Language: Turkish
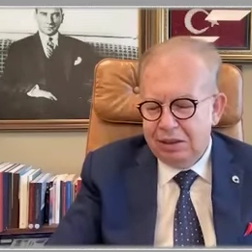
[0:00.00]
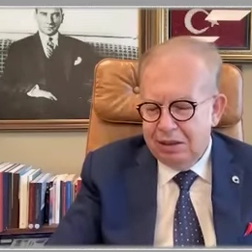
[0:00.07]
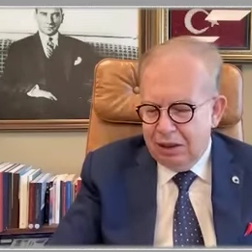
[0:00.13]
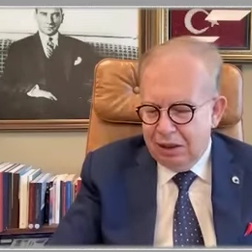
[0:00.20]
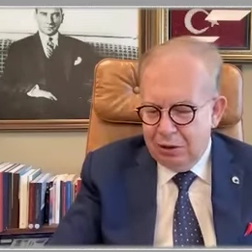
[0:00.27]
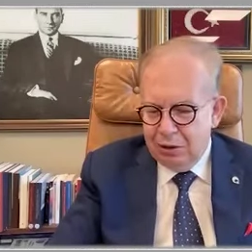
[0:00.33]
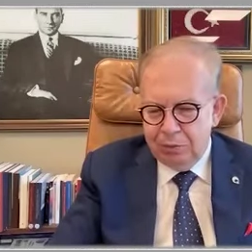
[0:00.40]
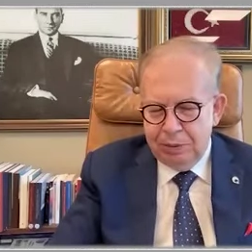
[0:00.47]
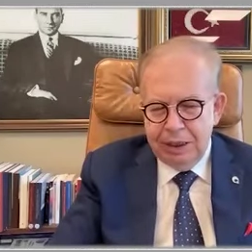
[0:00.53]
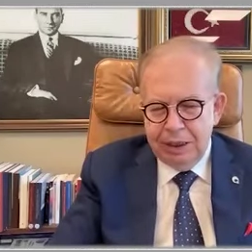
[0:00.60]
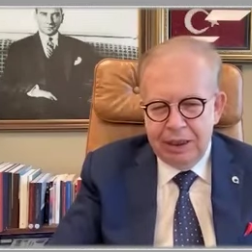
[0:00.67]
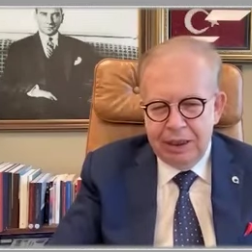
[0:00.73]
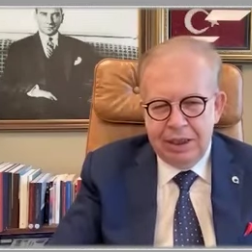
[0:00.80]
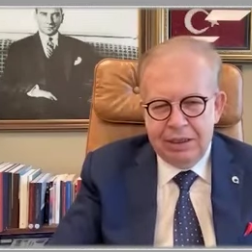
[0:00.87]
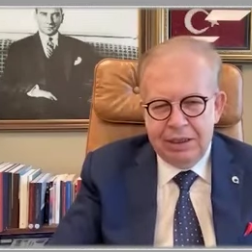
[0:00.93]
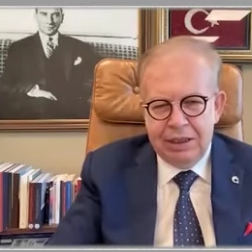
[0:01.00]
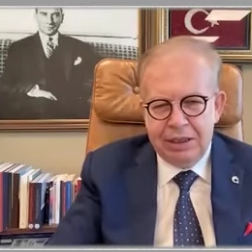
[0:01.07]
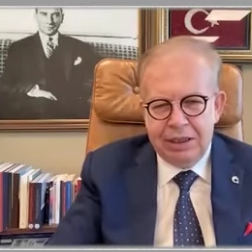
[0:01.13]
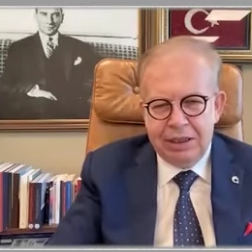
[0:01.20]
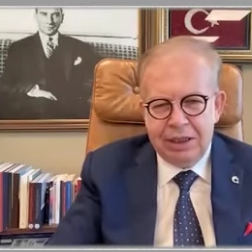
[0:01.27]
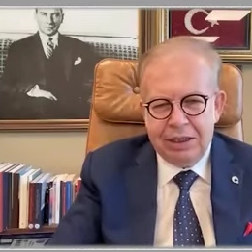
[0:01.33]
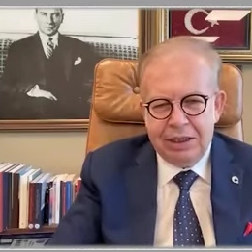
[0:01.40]
Avrupa'ya gelenler
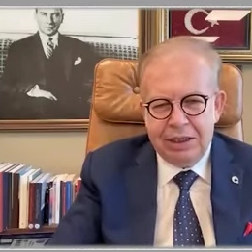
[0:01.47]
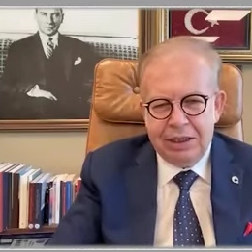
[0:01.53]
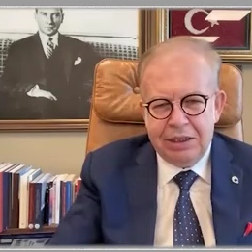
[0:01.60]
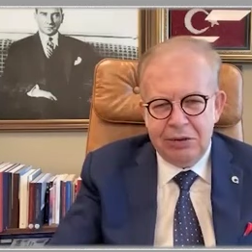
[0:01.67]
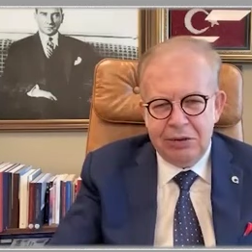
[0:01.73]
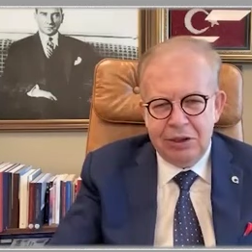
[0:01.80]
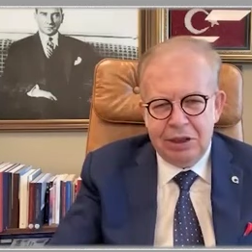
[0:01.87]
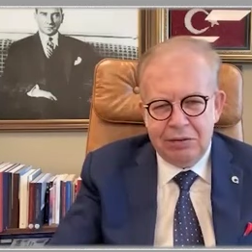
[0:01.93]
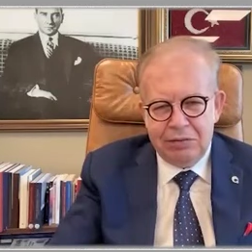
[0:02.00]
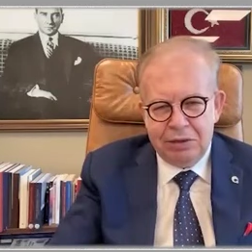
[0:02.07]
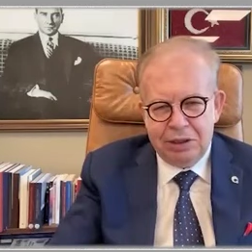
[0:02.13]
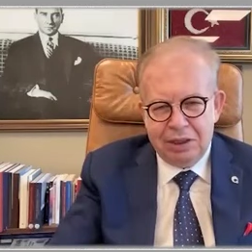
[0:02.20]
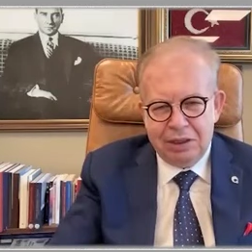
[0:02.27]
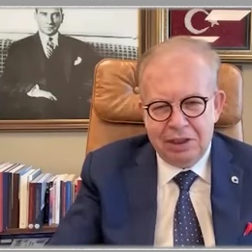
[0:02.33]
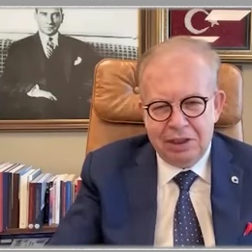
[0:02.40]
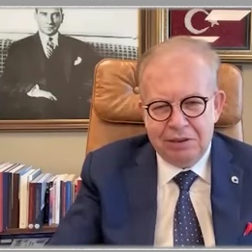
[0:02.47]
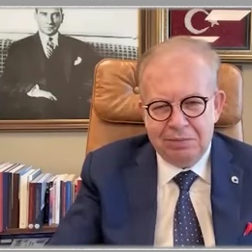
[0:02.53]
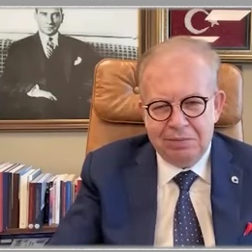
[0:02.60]
nereden geliyor? Afrika'dan.